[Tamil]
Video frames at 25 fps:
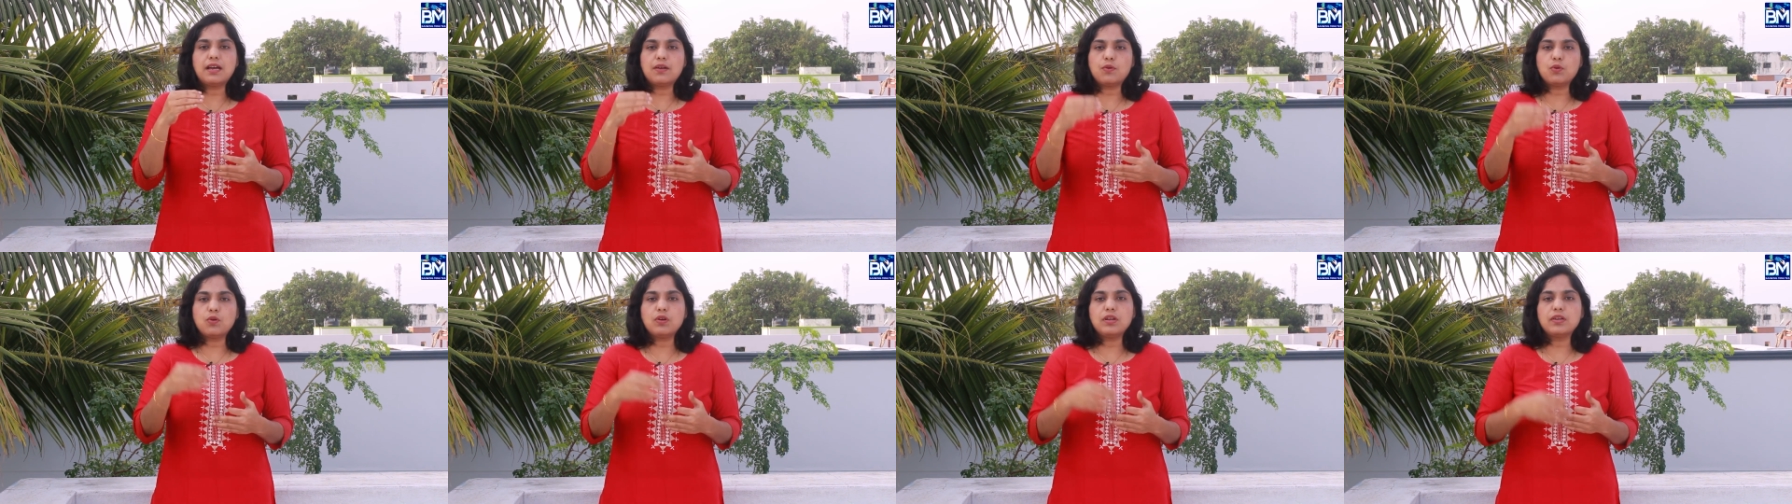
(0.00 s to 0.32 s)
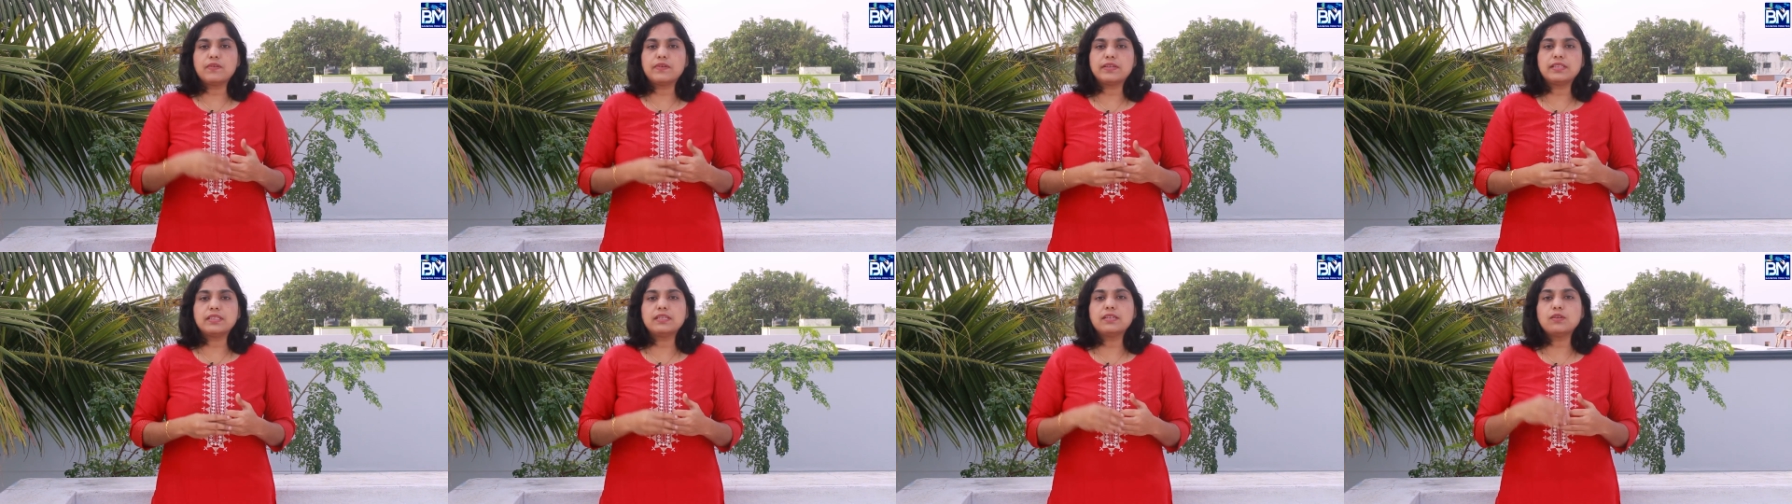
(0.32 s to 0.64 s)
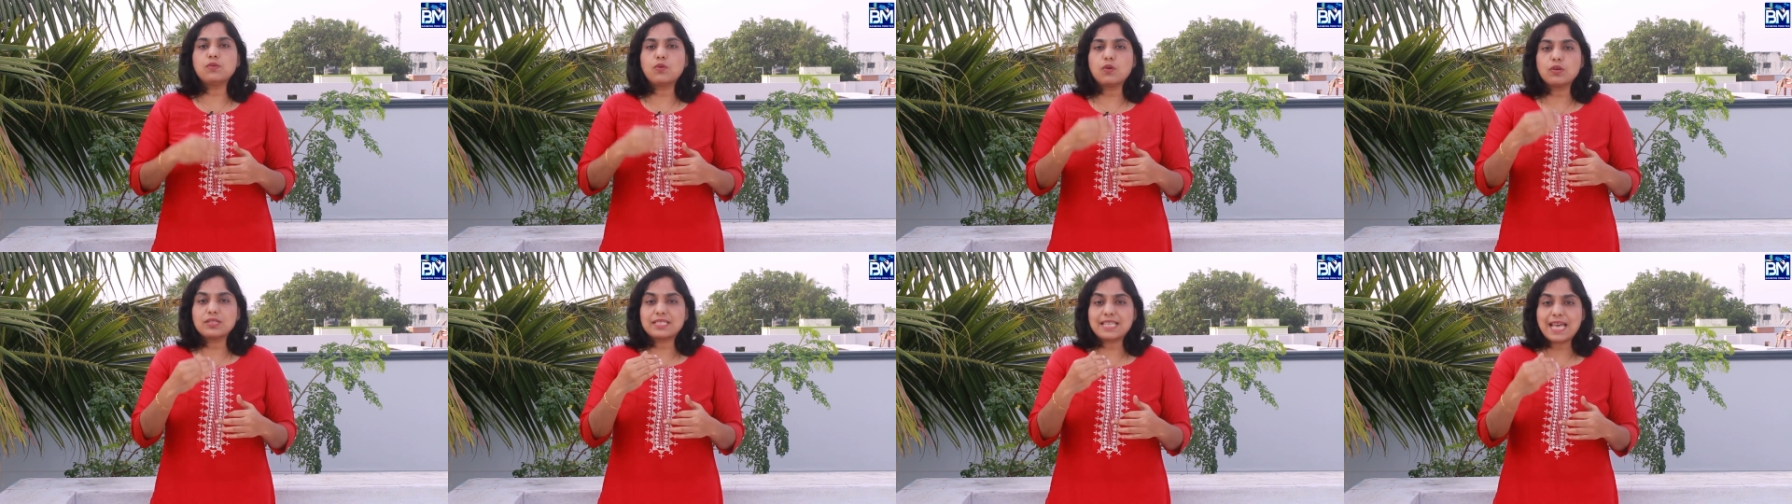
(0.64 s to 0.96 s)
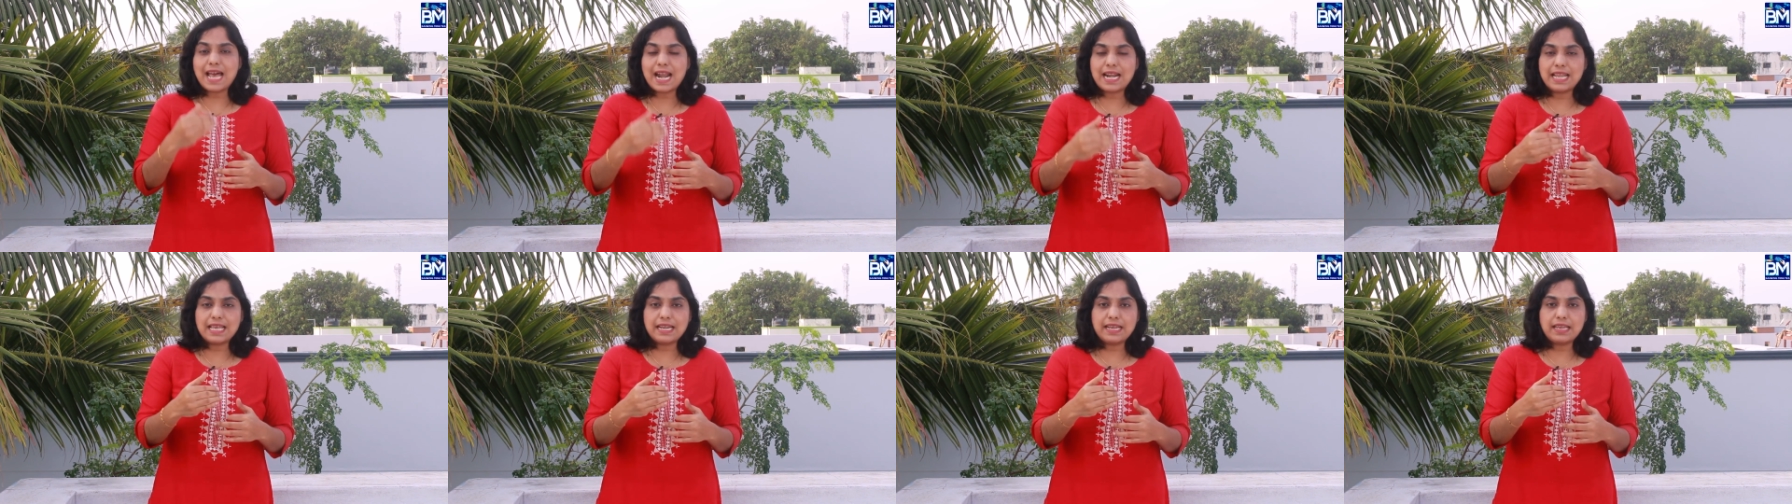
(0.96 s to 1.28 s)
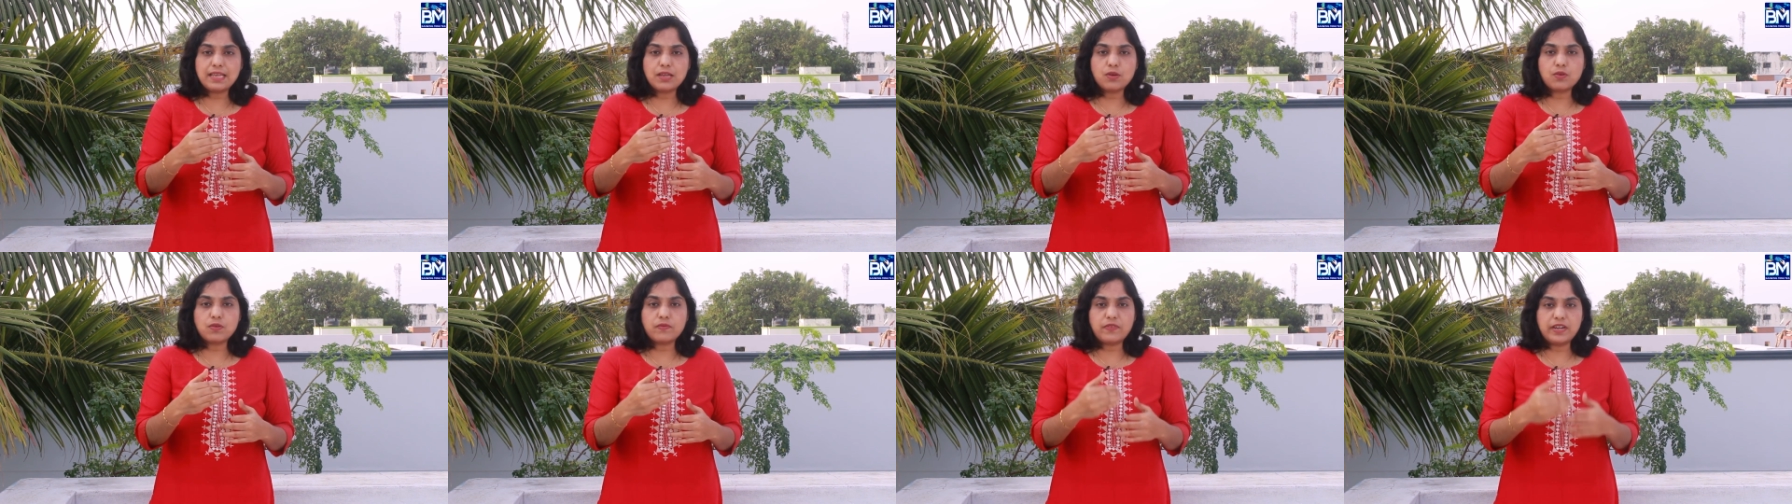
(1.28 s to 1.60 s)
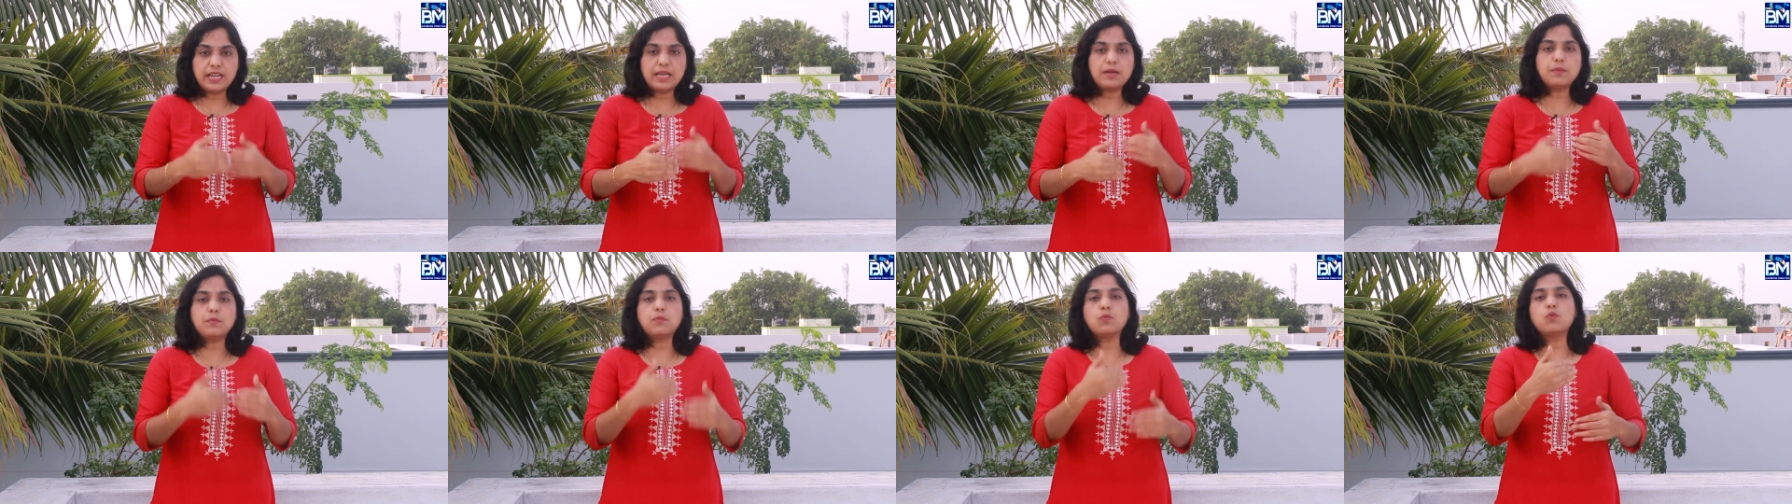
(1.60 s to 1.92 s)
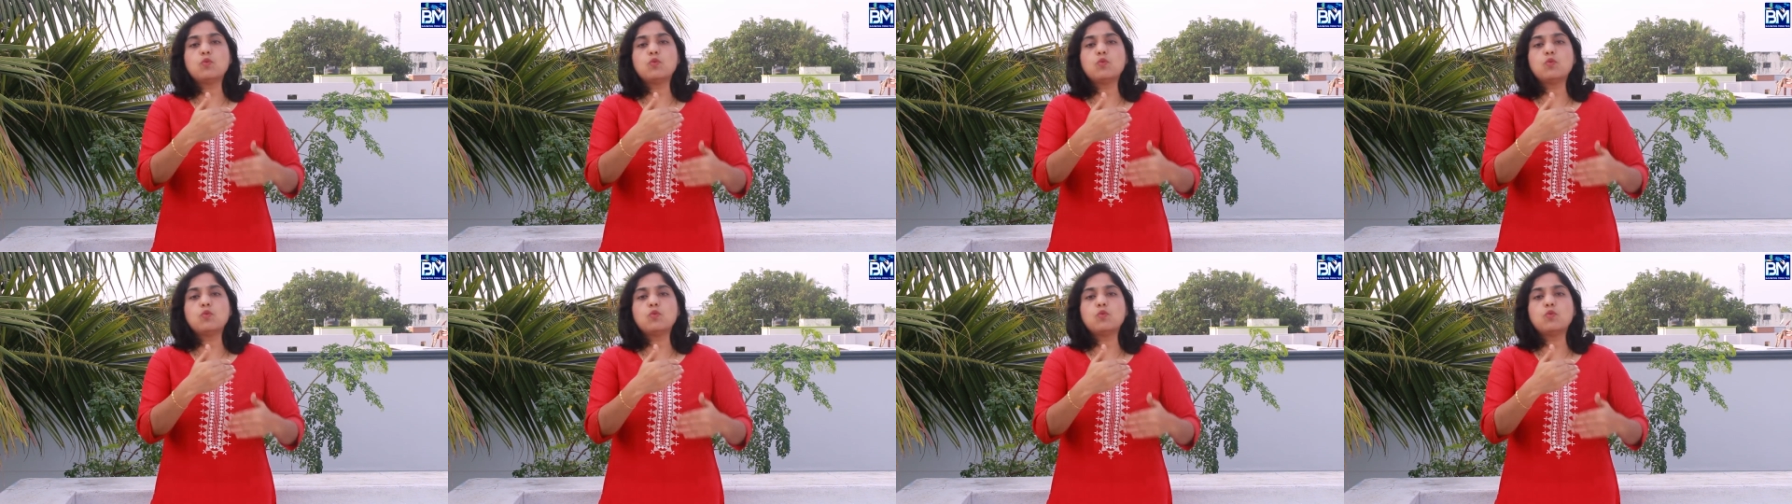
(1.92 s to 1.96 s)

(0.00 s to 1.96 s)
உங்களுக்கு வந்து உங்கள் சேலரியை விட